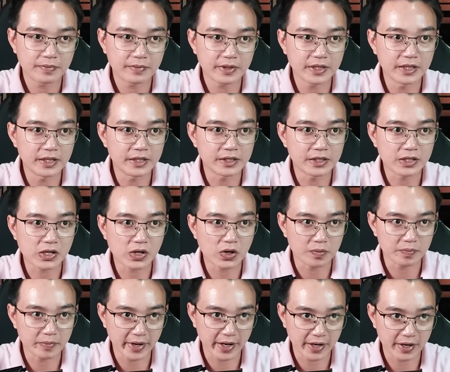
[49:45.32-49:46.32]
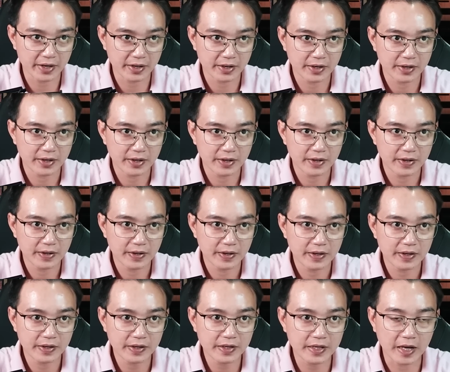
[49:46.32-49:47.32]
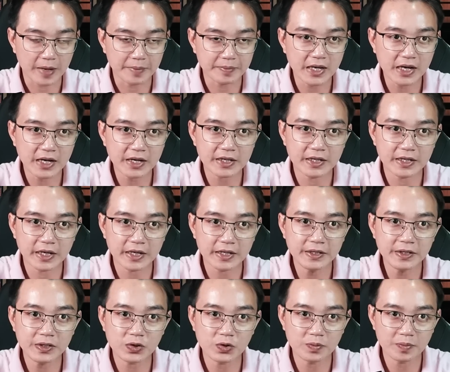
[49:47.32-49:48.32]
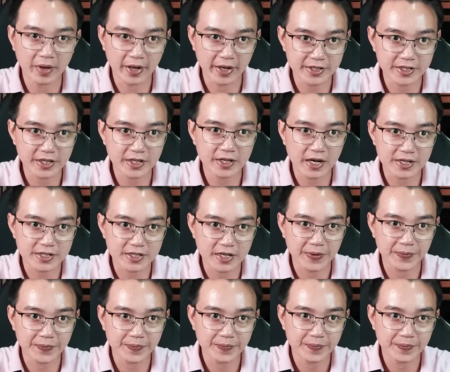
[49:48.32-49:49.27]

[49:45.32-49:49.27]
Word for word: Nhưng còn mẹ, cảm giác khi ấy của mẹ sẽ ra sao?